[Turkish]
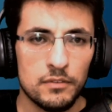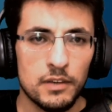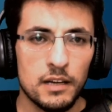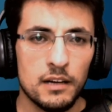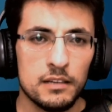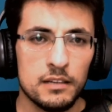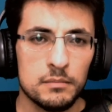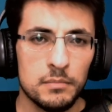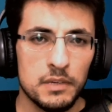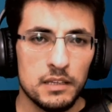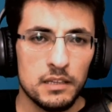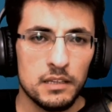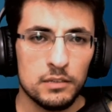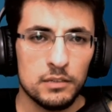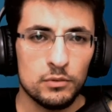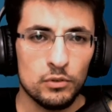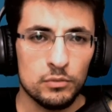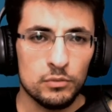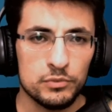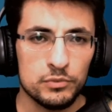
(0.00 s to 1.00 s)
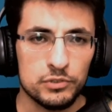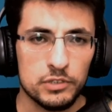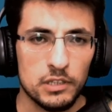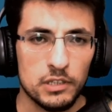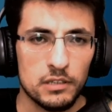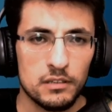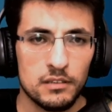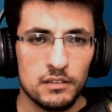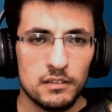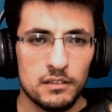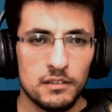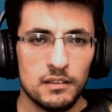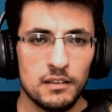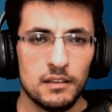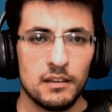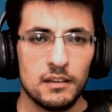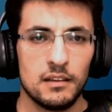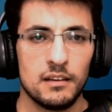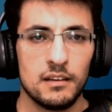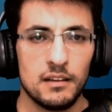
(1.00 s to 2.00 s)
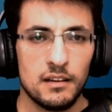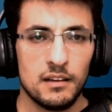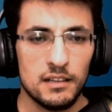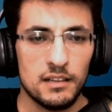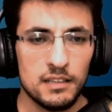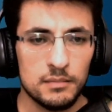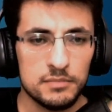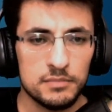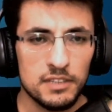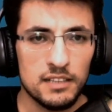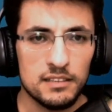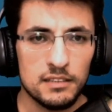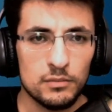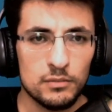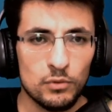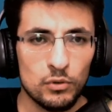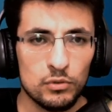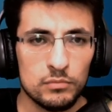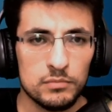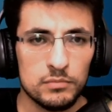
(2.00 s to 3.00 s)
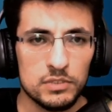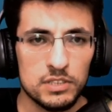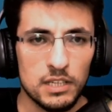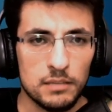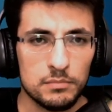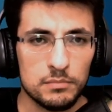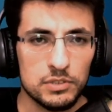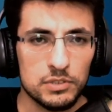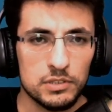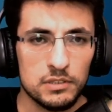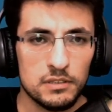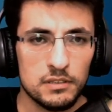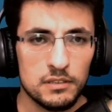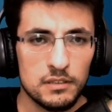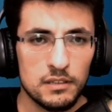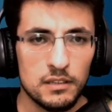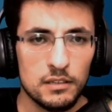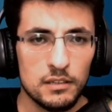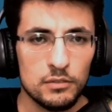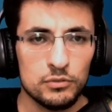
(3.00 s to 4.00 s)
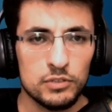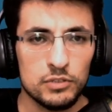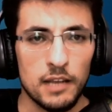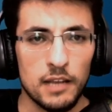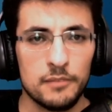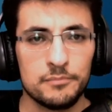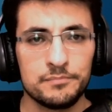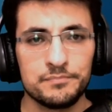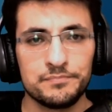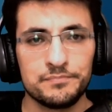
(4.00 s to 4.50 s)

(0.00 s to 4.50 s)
Pek atmaya gerek yokmuş ki. Adam zaten dokunmayacakmış. Güzel.